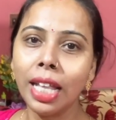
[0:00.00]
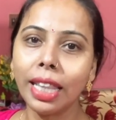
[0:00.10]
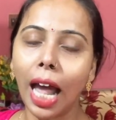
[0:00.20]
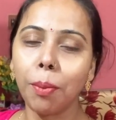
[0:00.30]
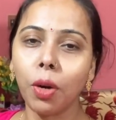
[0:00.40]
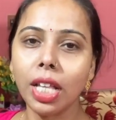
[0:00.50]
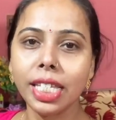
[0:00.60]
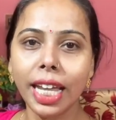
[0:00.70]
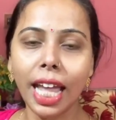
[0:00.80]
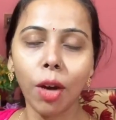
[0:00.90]
তারপরে
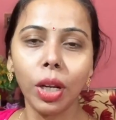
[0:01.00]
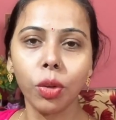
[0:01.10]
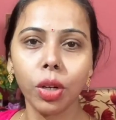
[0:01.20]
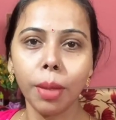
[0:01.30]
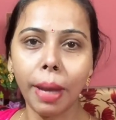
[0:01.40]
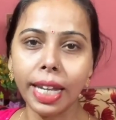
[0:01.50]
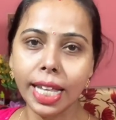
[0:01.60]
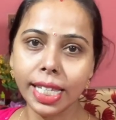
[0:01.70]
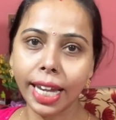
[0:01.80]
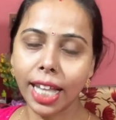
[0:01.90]
ছেলে এখন একটুখানি
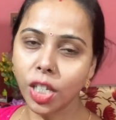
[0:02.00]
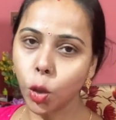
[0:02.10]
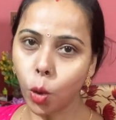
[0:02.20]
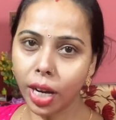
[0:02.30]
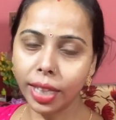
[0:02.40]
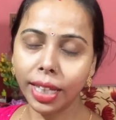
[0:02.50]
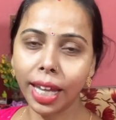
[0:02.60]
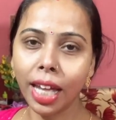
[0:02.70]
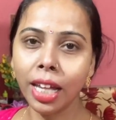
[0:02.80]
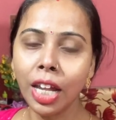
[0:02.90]
বেরিয়েছে গেছে দোকানের
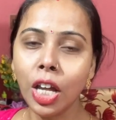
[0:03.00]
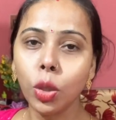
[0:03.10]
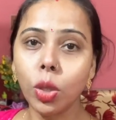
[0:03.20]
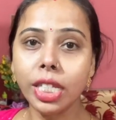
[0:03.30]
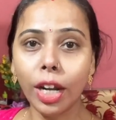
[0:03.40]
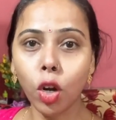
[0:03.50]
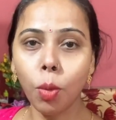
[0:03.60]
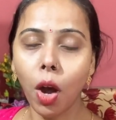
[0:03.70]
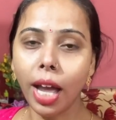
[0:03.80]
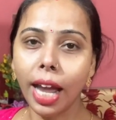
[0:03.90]
দিকে তো যেরকম
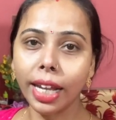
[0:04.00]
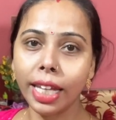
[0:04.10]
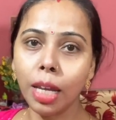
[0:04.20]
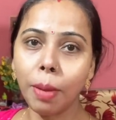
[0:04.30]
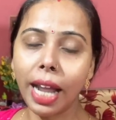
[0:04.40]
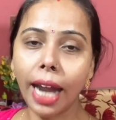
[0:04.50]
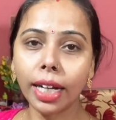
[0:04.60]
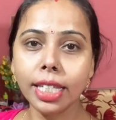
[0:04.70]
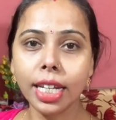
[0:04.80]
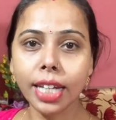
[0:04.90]
হয় আর কি মানে
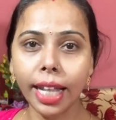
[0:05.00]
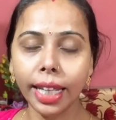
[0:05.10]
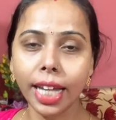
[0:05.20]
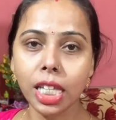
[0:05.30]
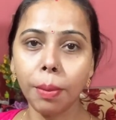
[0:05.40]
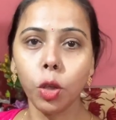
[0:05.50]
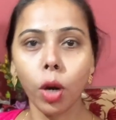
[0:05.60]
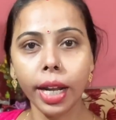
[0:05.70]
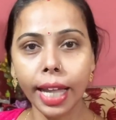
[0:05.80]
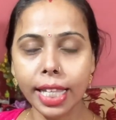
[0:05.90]
একটা জিনিস আনতে গেছি আমি
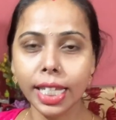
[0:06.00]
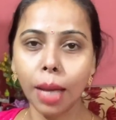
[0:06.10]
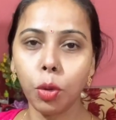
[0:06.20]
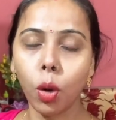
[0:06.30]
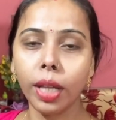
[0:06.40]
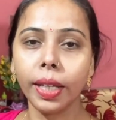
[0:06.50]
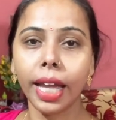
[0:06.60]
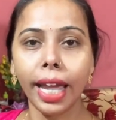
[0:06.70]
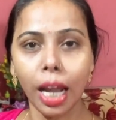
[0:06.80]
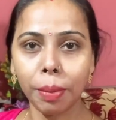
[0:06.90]
দোকানে গেছিলাম দোকান থেকে
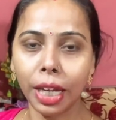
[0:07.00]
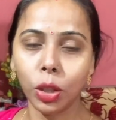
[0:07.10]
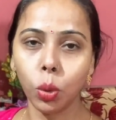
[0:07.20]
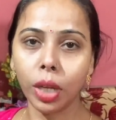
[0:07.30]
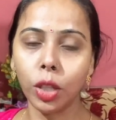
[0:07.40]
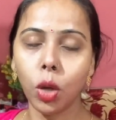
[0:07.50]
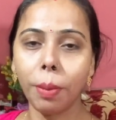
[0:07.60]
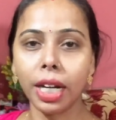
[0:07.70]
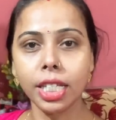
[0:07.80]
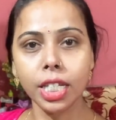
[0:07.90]
এলাম কিন্তু কিন্তু আমি
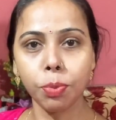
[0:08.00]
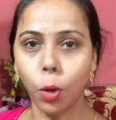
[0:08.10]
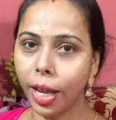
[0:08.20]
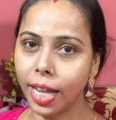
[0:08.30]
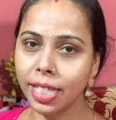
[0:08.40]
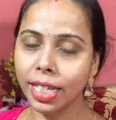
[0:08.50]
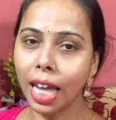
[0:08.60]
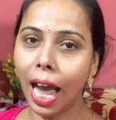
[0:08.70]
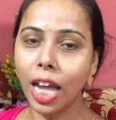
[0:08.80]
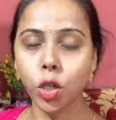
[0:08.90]
একটা জিনিস ভুলে গেছি
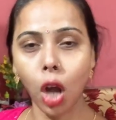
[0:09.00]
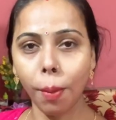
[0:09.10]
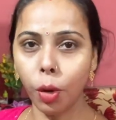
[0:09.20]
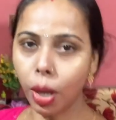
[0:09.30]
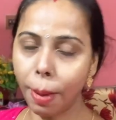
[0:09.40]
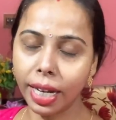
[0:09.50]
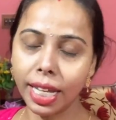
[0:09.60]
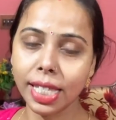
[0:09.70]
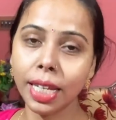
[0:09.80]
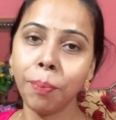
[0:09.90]
এই জন্য আবার ওকে পাঠিয়েছি